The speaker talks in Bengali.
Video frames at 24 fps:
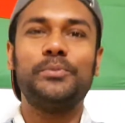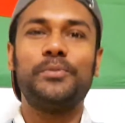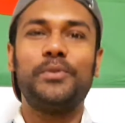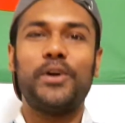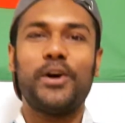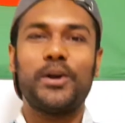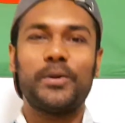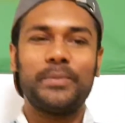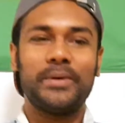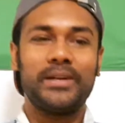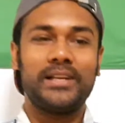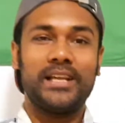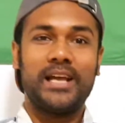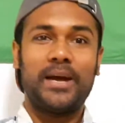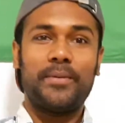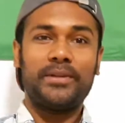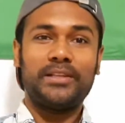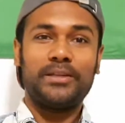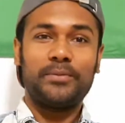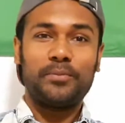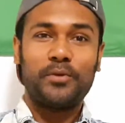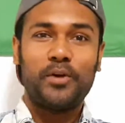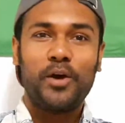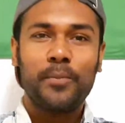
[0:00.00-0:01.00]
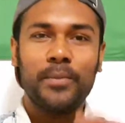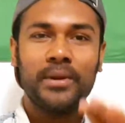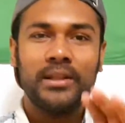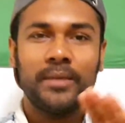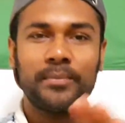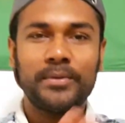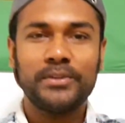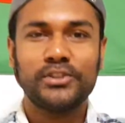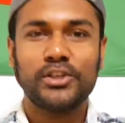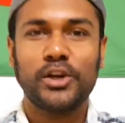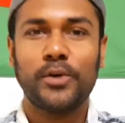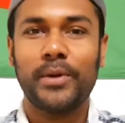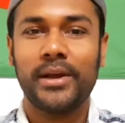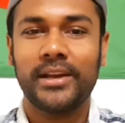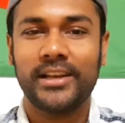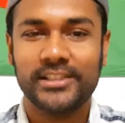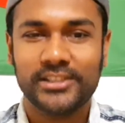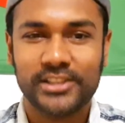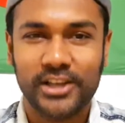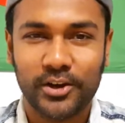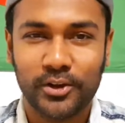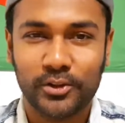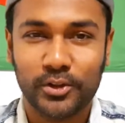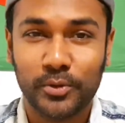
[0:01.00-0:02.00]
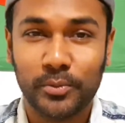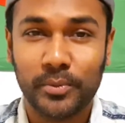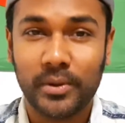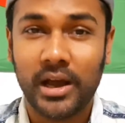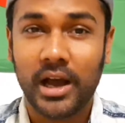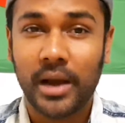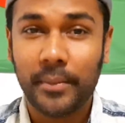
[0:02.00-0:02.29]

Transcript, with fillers: ব্লগ বাড়ি আমাদের ব্লগ বাড়িতে আপনার সবাইকে স্বাগতম